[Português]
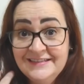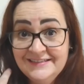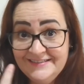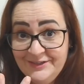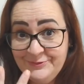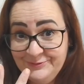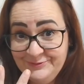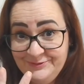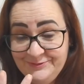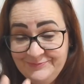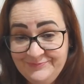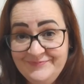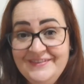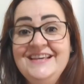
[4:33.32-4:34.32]
Segundo,
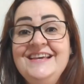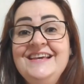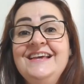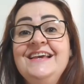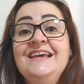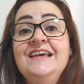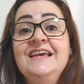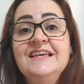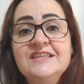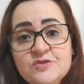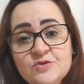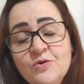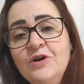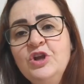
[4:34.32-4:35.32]

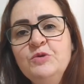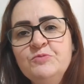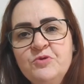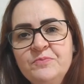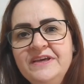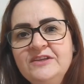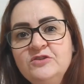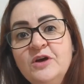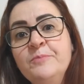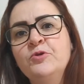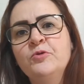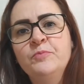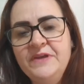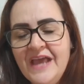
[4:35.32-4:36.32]
escolha um momento
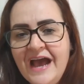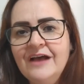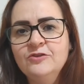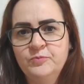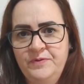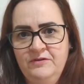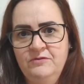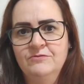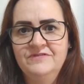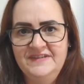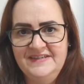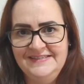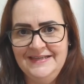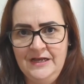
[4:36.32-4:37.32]
apropriado para
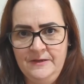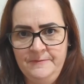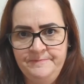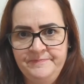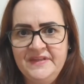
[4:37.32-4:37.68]
conversar.